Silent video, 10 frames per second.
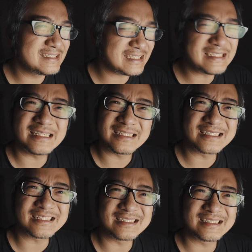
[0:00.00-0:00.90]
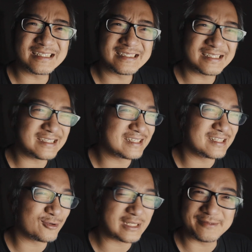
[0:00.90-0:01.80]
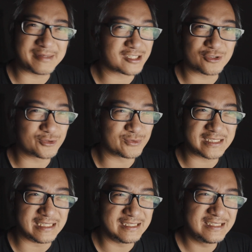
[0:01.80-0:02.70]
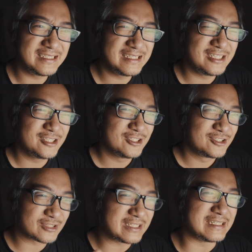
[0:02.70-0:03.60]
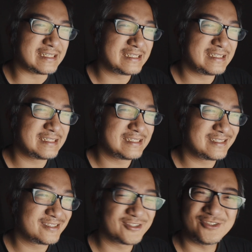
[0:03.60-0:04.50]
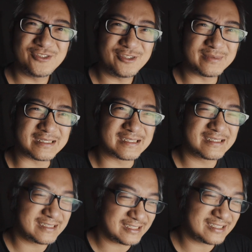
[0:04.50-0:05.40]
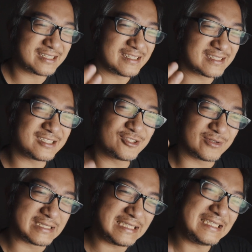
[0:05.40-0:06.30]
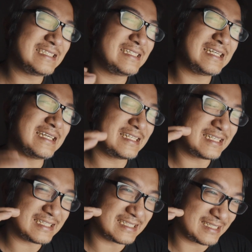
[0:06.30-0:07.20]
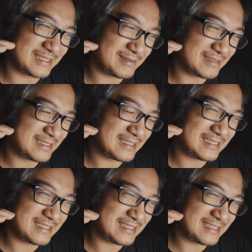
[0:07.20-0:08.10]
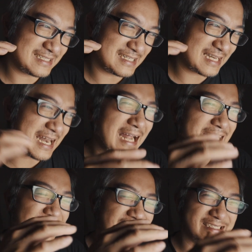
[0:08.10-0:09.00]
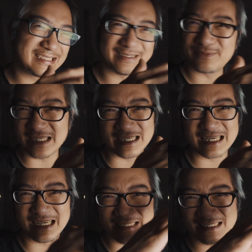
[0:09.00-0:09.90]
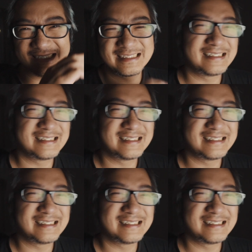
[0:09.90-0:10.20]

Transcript: 今天的这这这一个乱七八糟的主题，所以做 YouTube 真的是从一千个烂的视频开始，